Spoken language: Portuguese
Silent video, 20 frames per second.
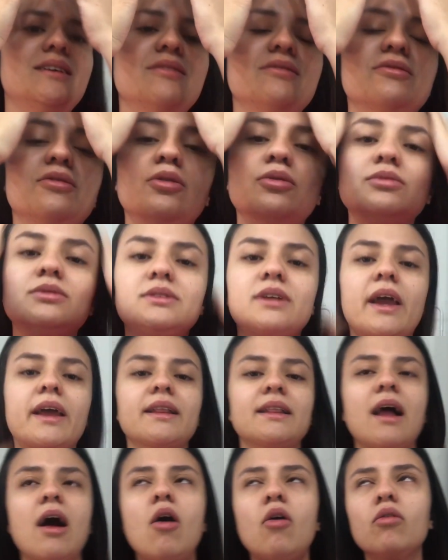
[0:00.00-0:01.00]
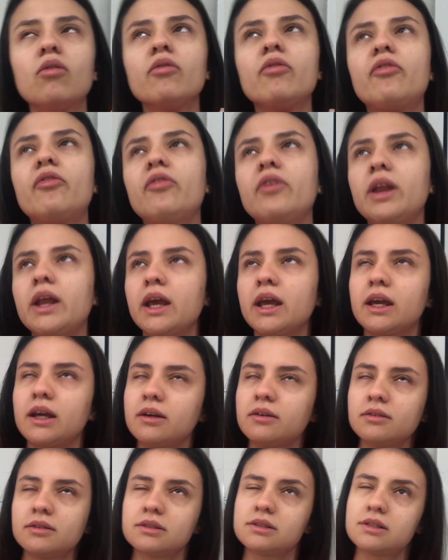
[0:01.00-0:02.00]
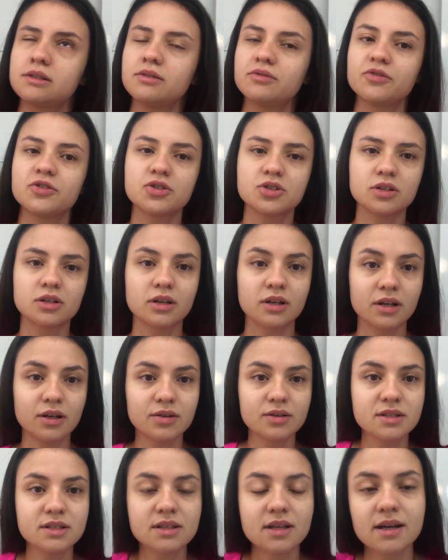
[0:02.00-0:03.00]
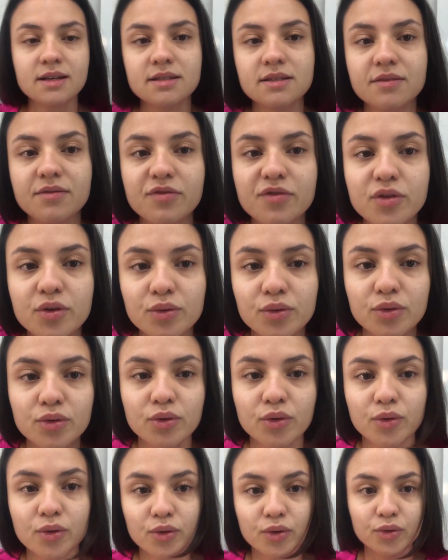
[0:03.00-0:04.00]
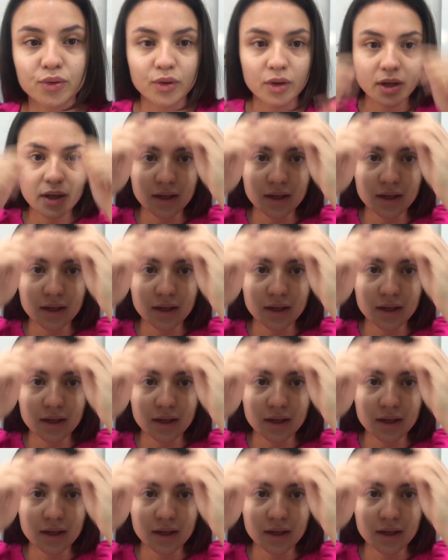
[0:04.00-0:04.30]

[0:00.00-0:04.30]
Voltei. Oh, um frio estou fingindo que não está esse frio todo.